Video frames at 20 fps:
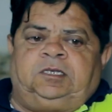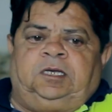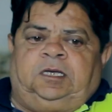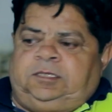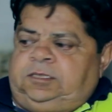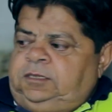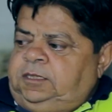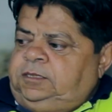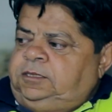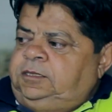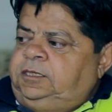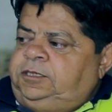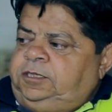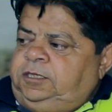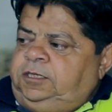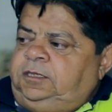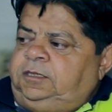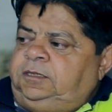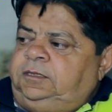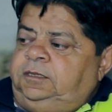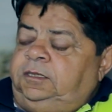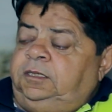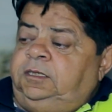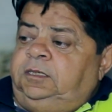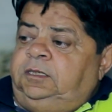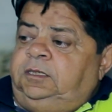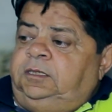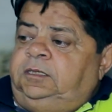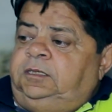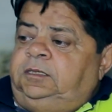अच्छा अच्छा अच्छा
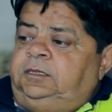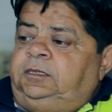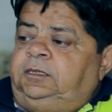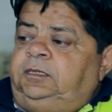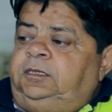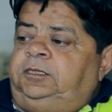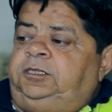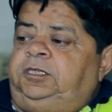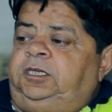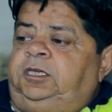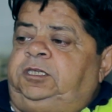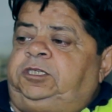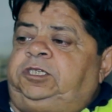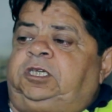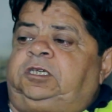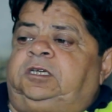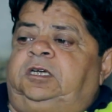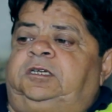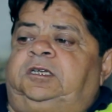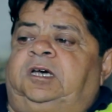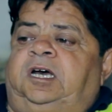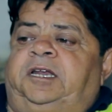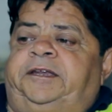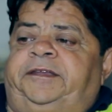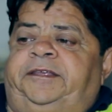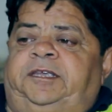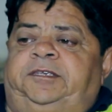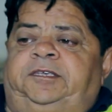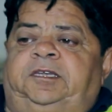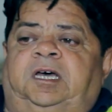ठीक ये चिकन डाल
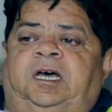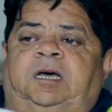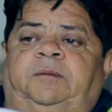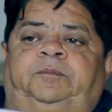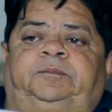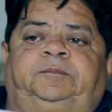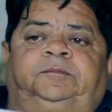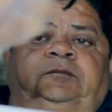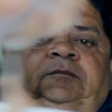रहे हैं जनाब